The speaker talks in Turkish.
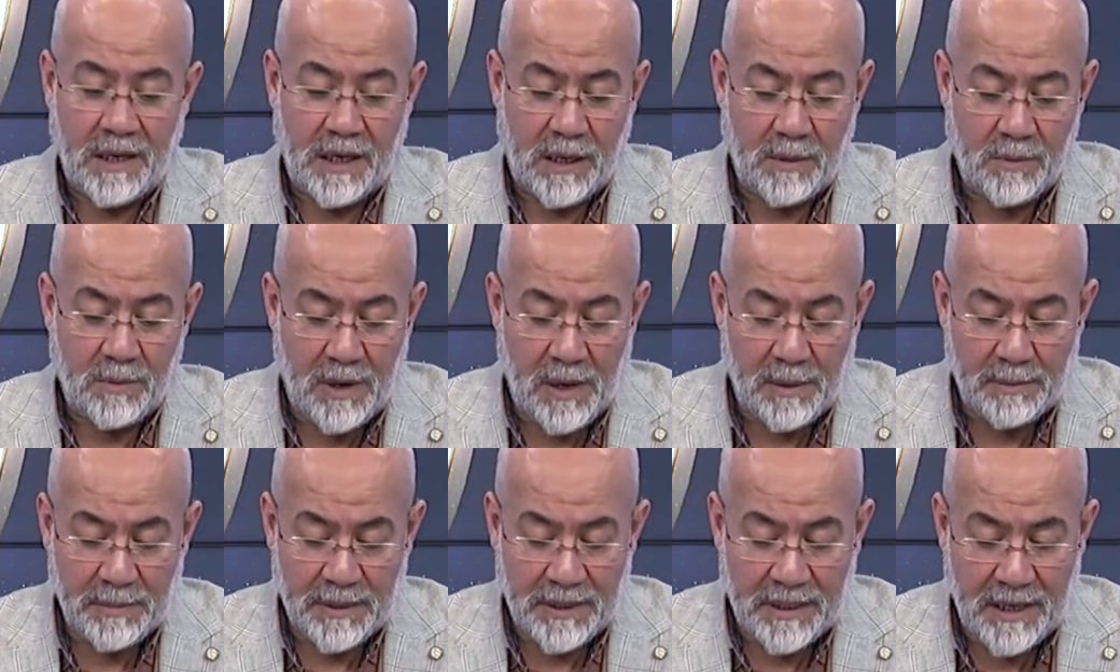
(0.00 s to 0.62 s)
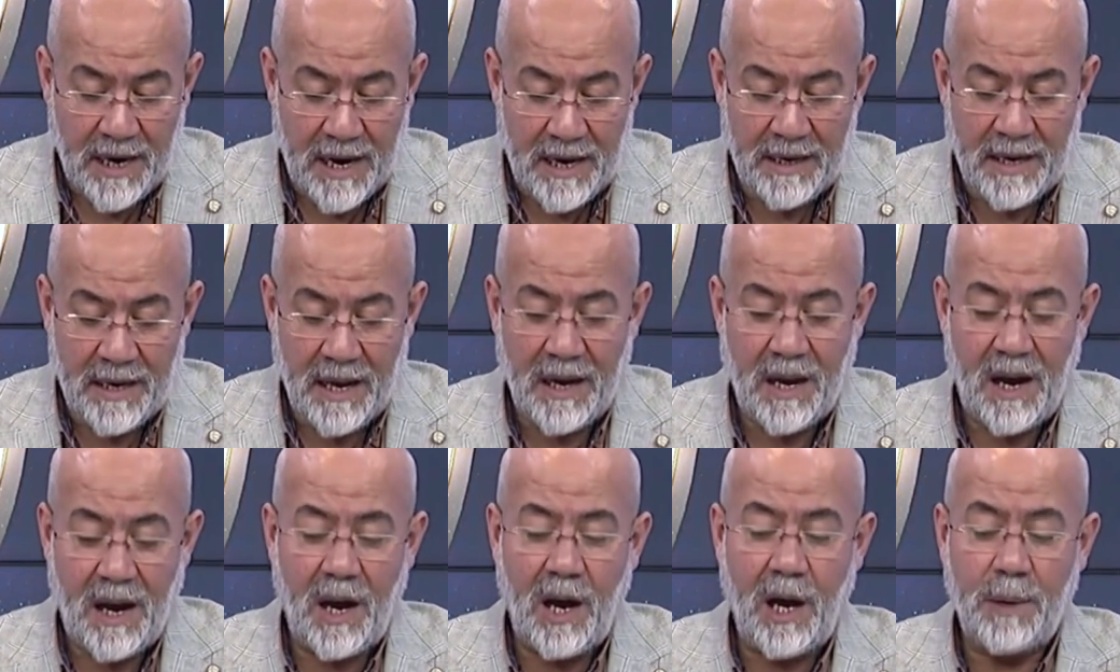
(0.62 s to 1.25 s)
İmam
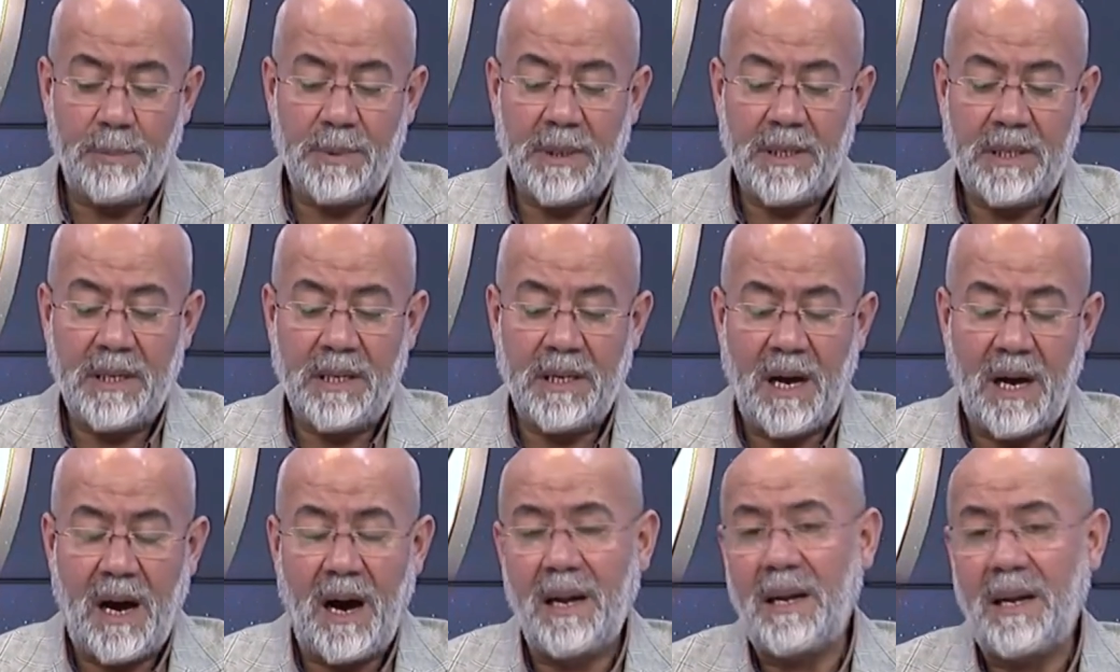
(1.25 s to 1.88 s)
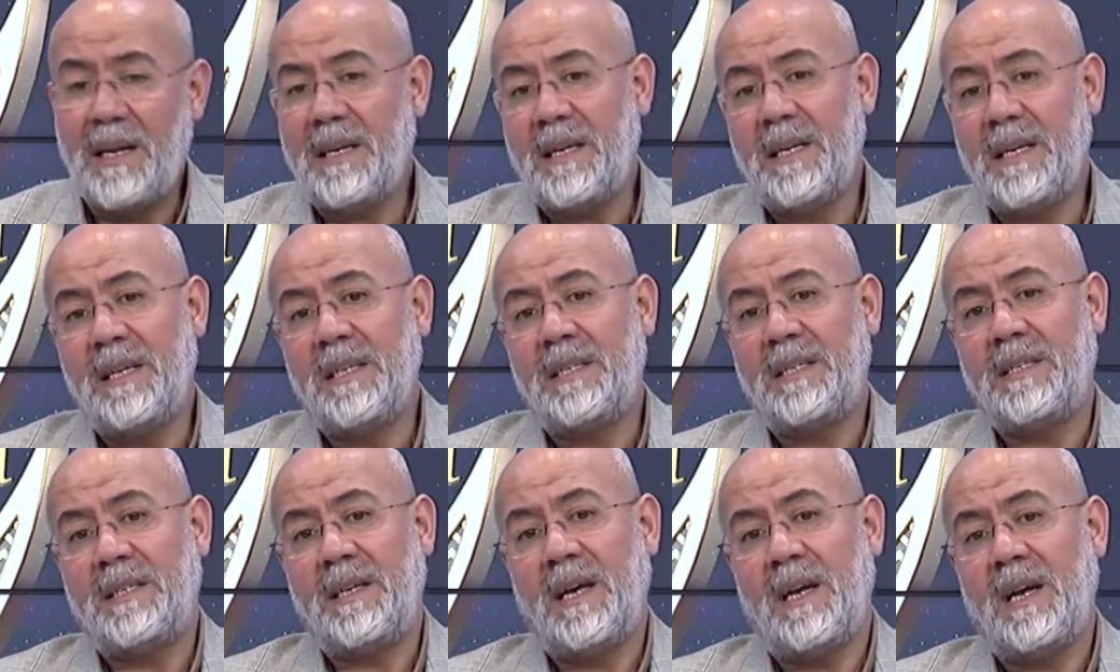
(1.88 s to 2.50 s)
Zeynel Abidin
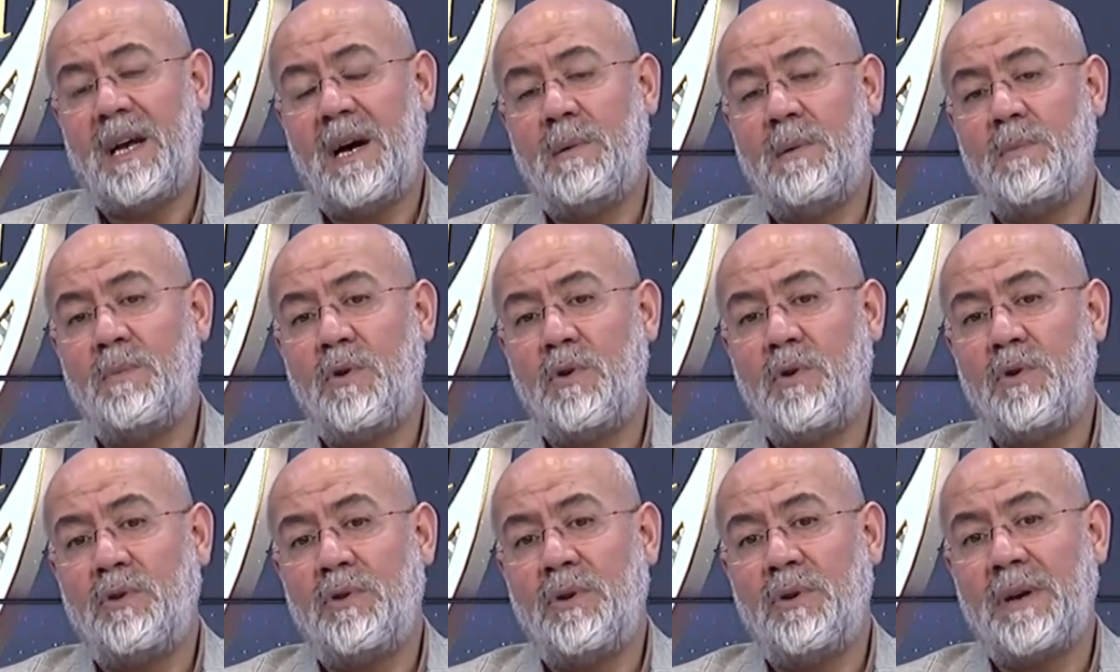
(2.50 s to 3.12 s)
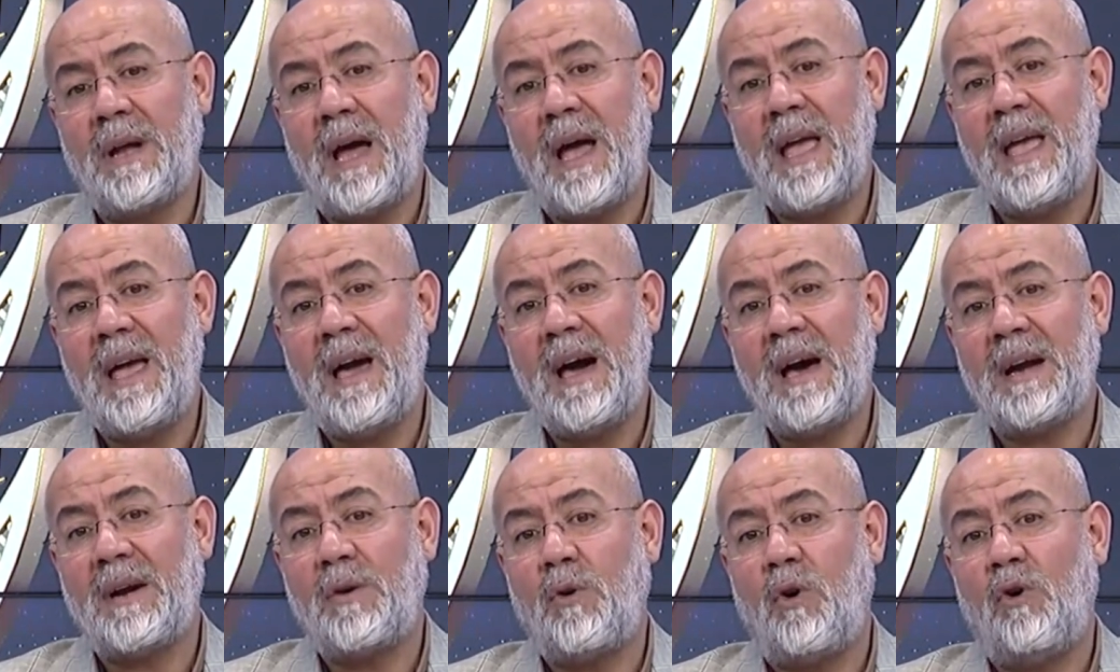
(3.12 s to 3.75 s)
aleyhisselam buyuruyor
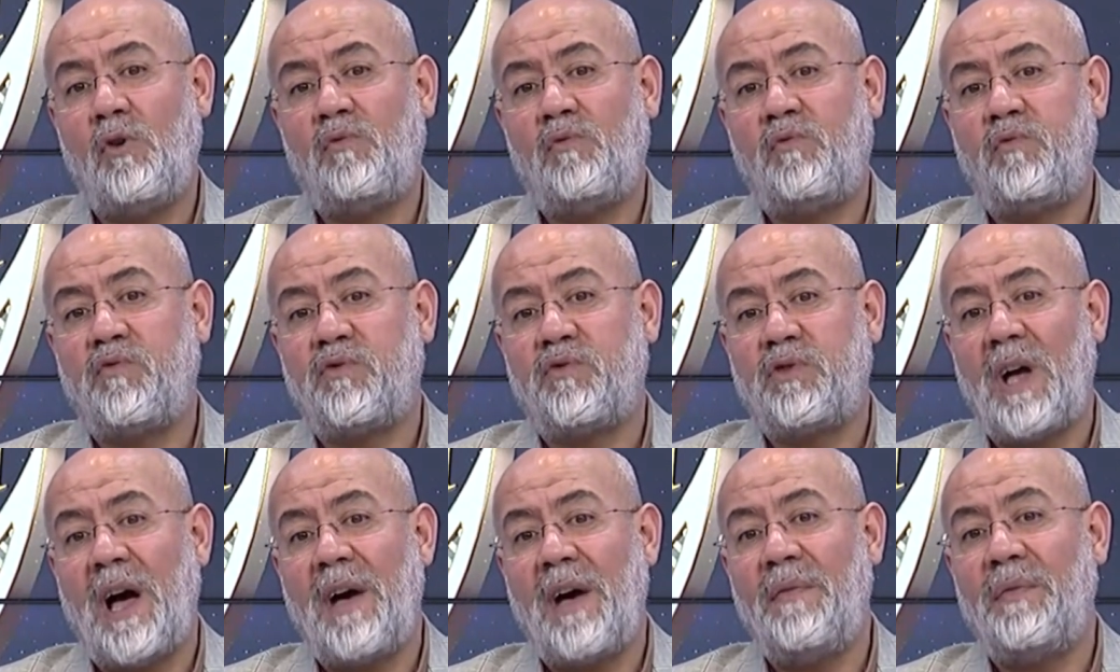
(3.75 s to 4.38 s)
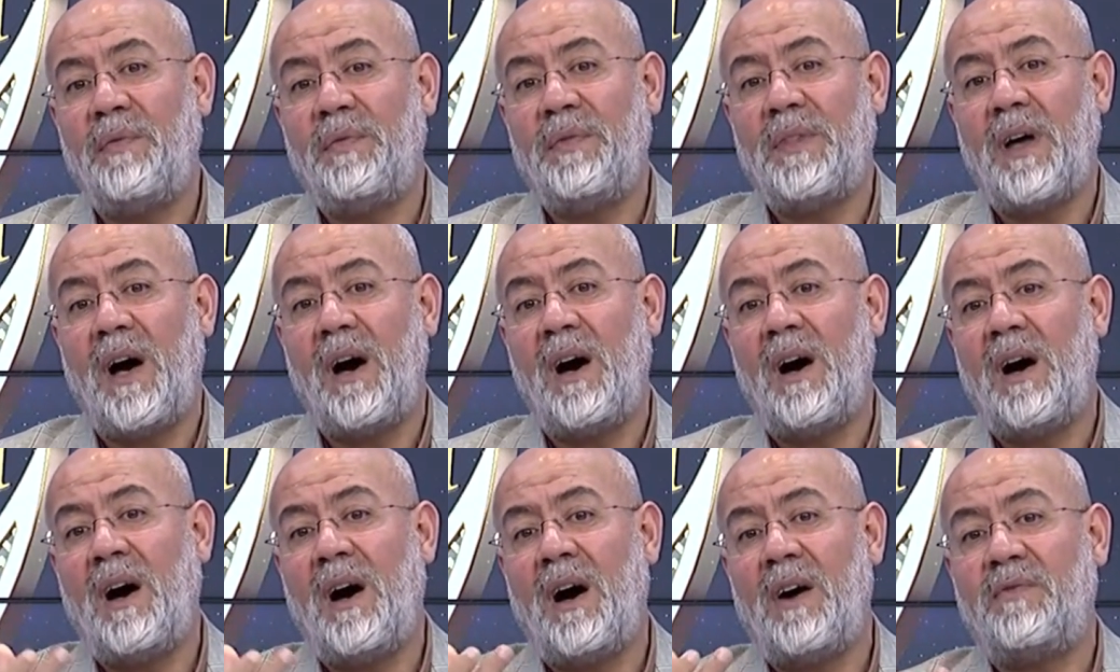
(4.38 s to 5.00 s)
eğer of'dan
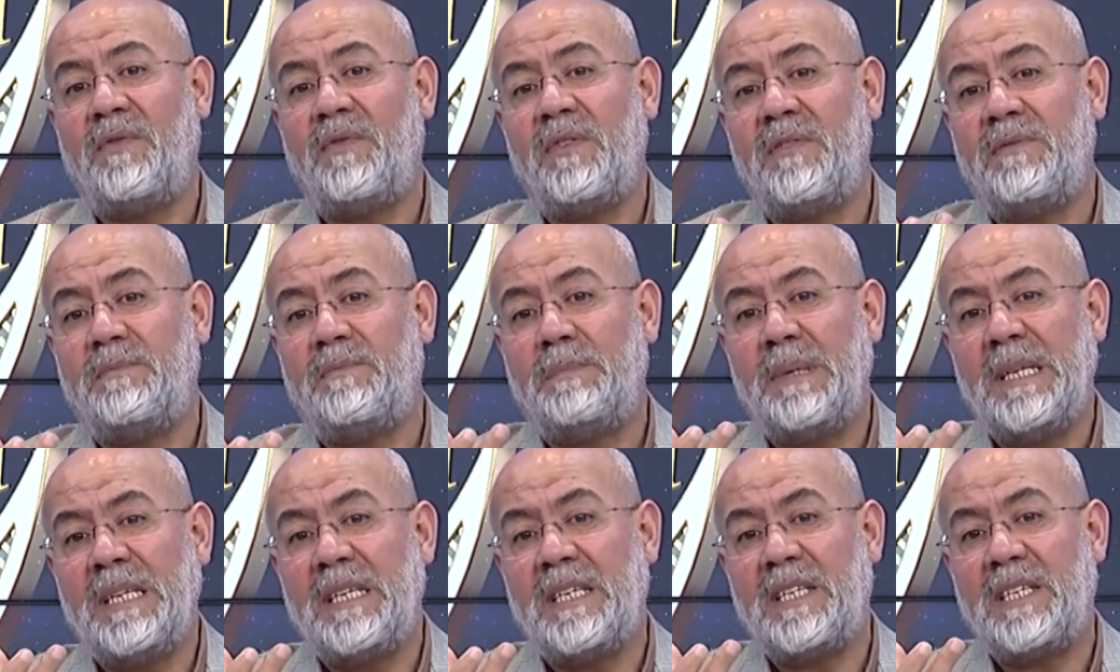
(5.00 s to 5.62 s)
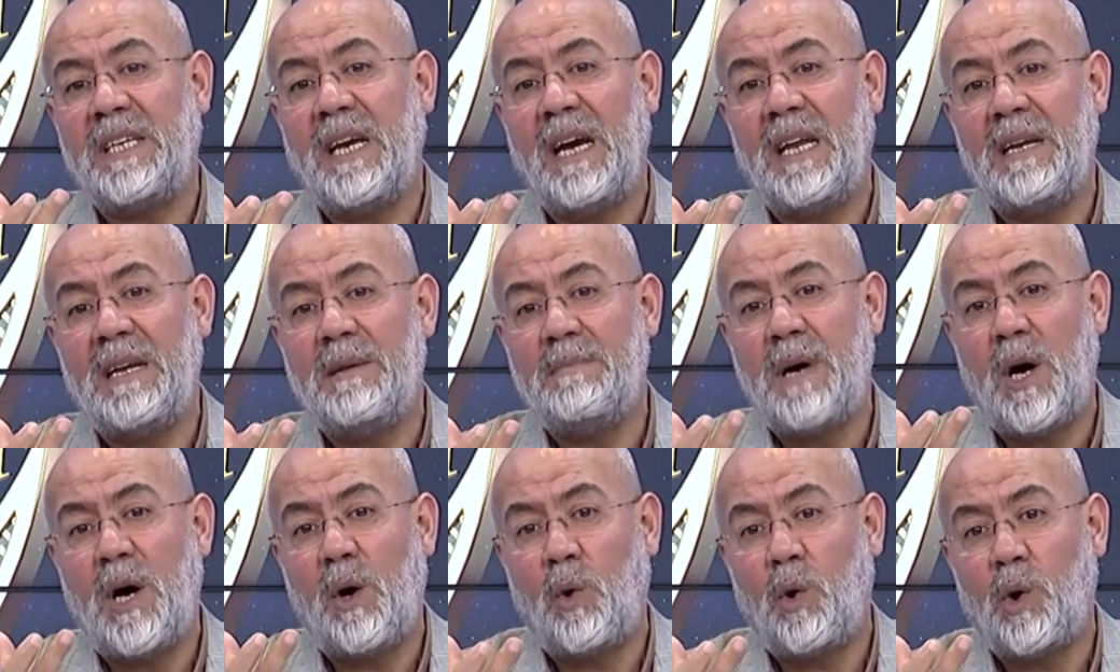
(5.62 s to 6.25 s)
daha hafif bir
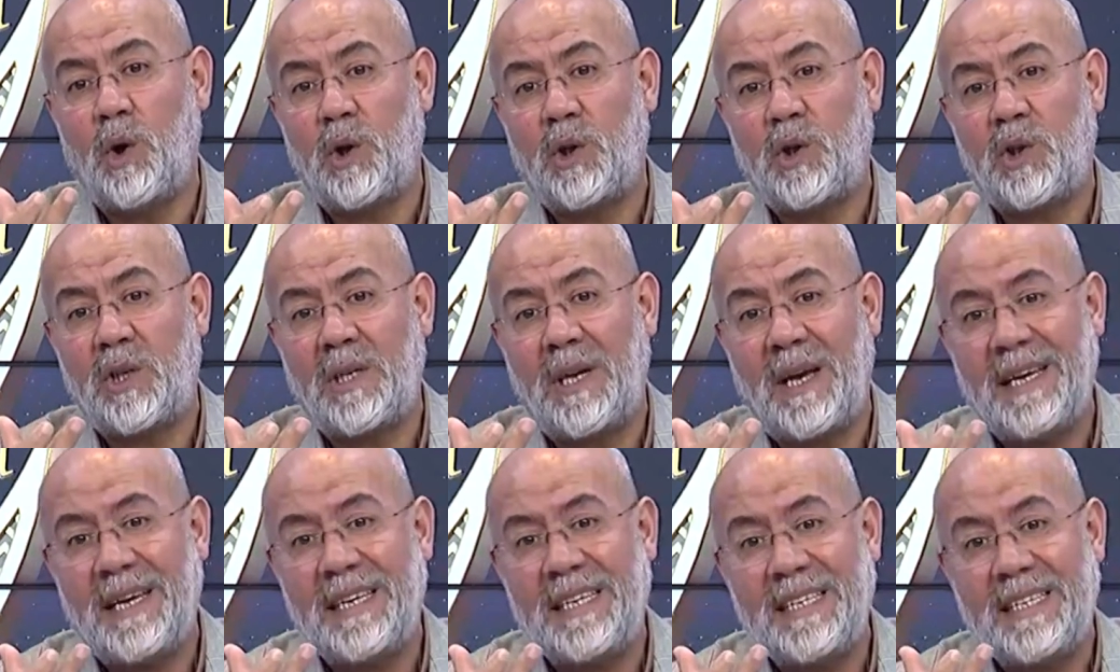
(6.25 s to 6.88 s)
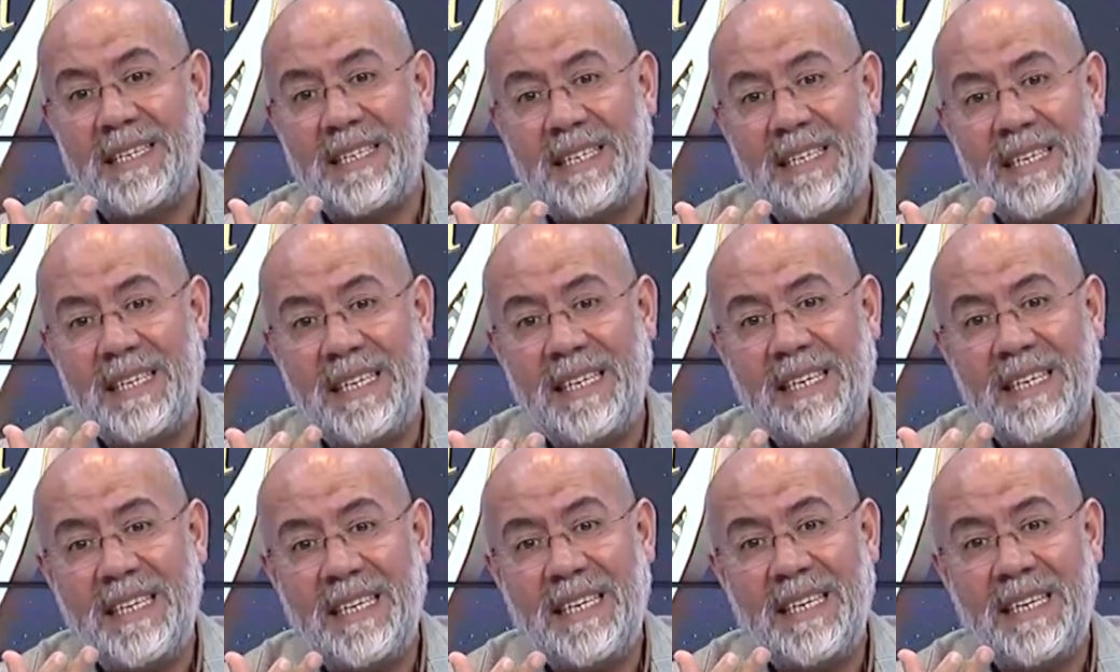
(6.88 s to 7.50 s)
kelime
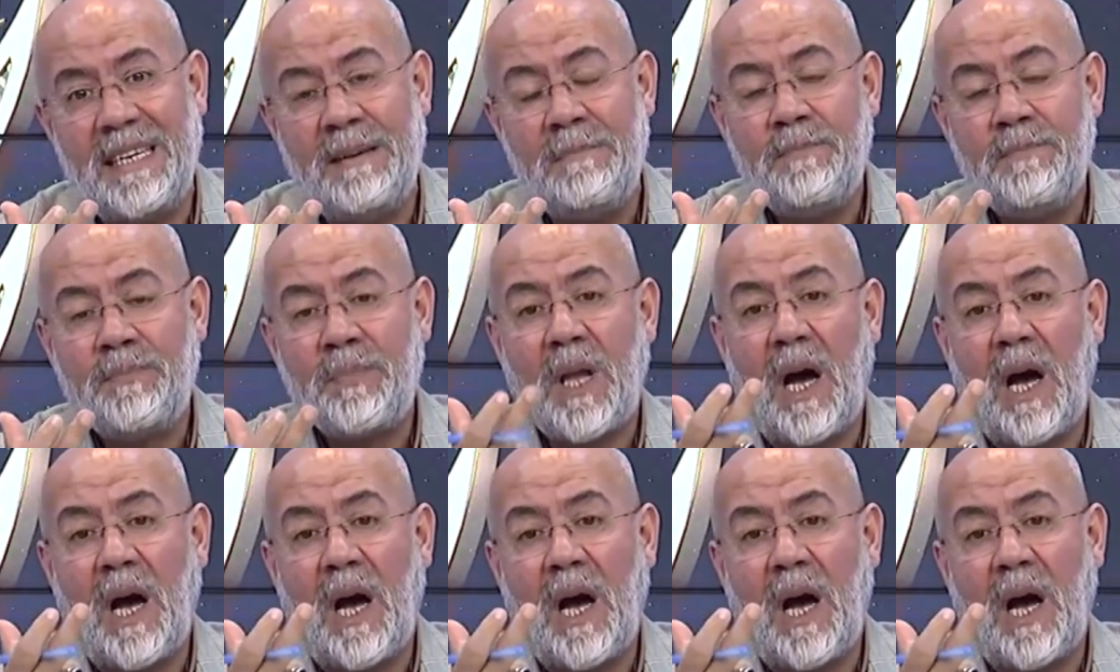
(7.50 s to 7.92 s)
olsaydı